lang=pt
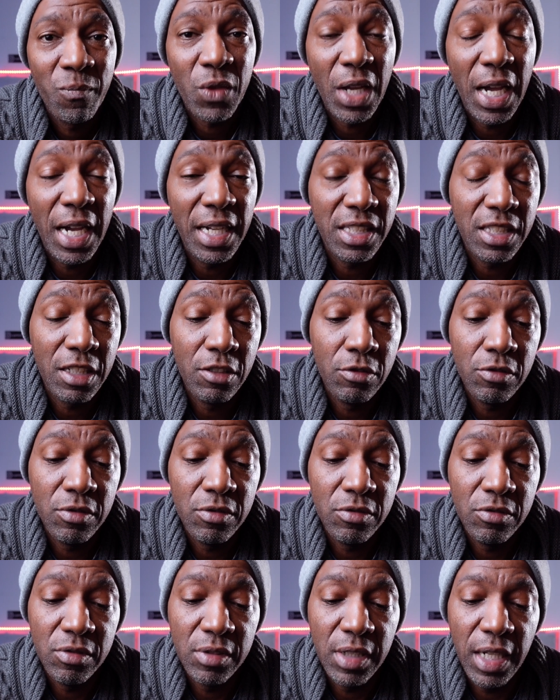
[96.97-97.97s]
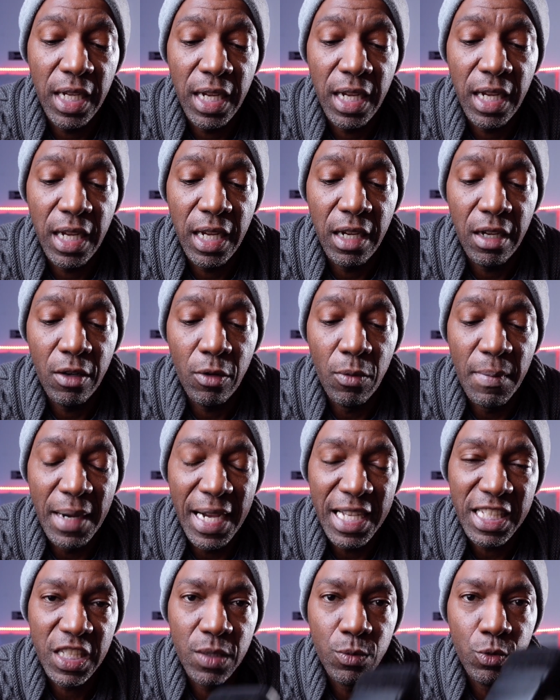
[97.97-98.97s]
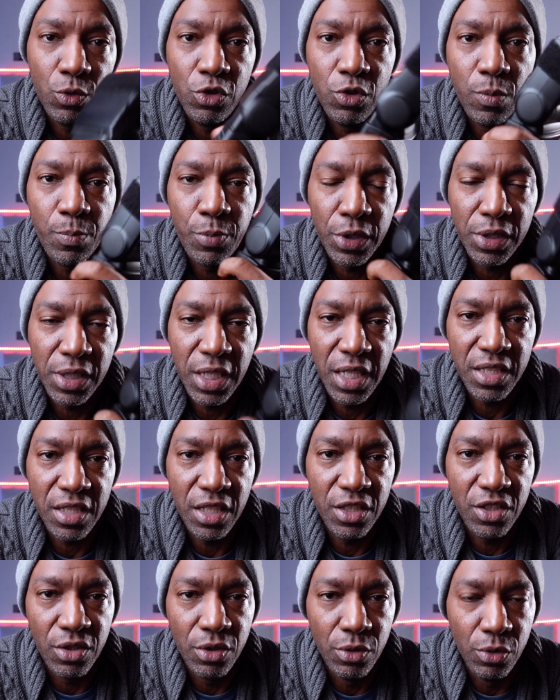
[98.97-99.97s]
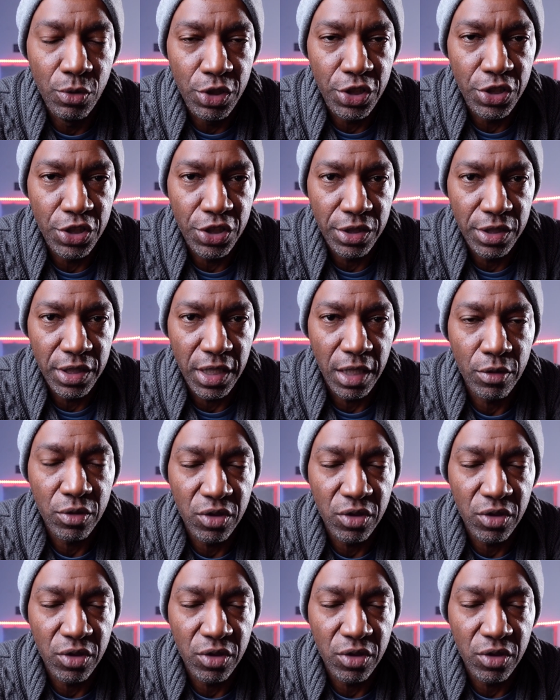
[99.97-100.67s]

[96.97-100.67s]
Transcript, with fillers: Tá? Então, é o máximo de potência de luz, né?